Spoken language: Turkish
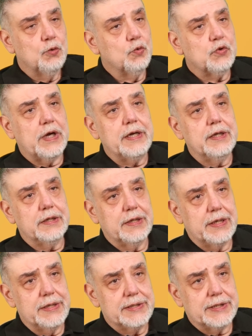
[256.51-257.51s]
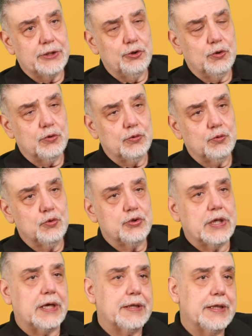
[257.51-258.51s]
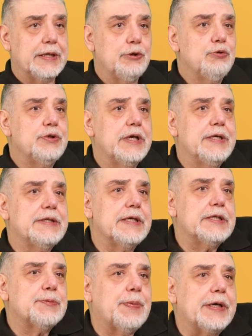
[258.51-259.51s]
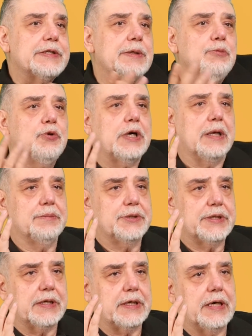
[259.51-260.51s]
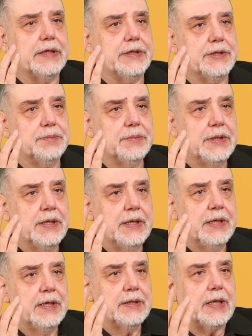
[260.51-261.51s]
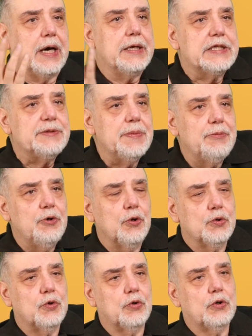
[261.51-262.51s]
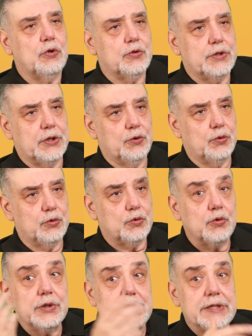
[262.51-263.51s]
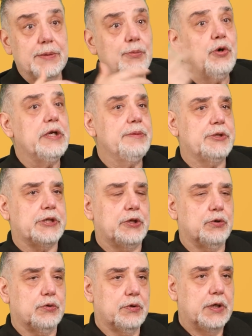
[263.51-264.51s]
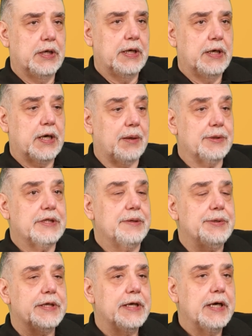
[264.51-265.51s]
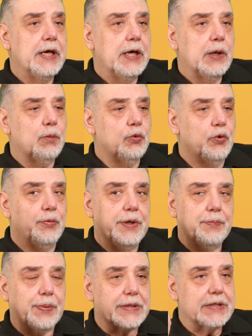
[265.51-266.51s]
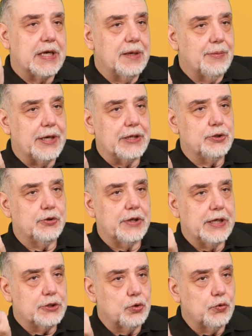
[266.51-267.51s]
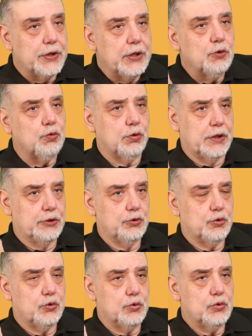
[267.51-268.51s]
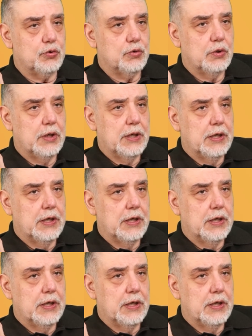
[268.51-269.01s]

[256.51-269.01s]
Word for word: Ukraynalılar listede yok. Ruslar da 758 parça mülk almışlar kardeşim. Tanesi 1 milyon dolar olsa ne olur? Dolayısıyla böyle bir şey yok. Ama tabii bunu bir pazarlama aracı olarak çok iyi kullanıyorsunuz.